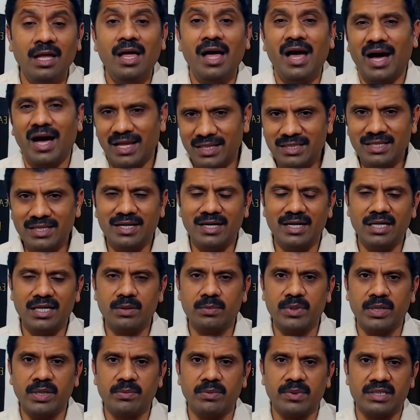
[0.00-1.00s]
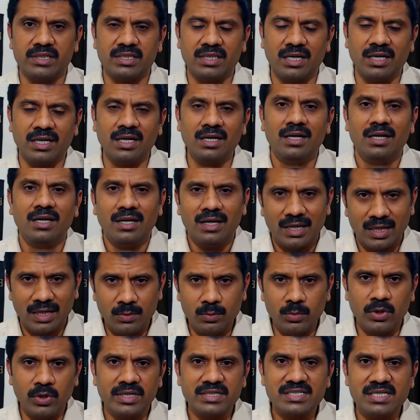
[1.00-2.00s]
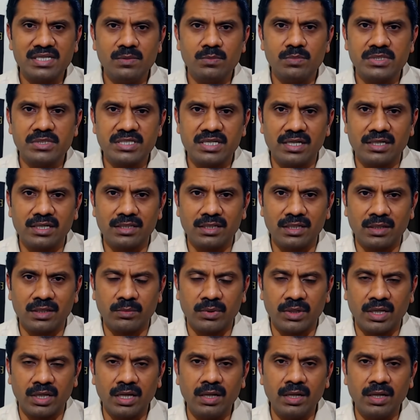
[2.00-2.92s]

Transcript: அந்த கணக்குப்படி பார்த்தா நம்ம எக்ஸாம்பிள்ஸில் எடுத்துக்கிட்டோம்னா